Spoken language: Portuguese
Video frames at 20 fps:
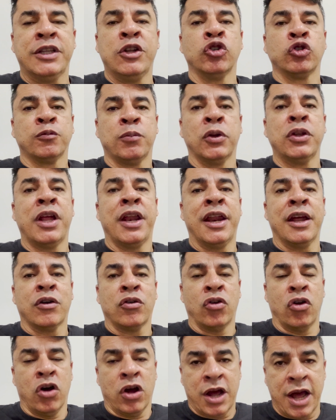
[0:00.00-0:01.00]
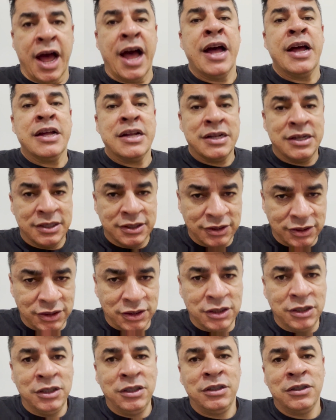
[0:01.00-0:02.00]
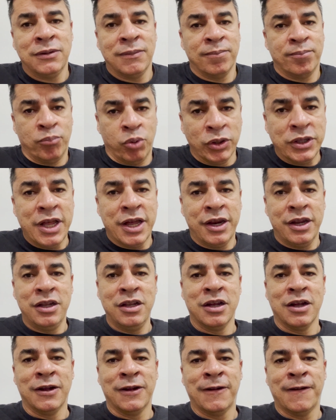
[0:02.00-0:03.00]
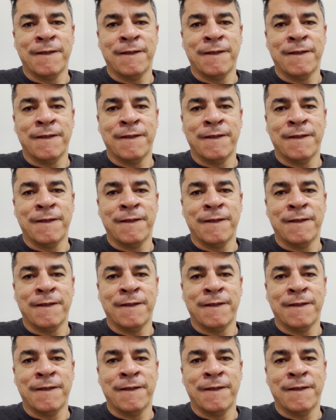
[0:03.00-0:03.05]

Deus poderia colocar? Sim, poderia.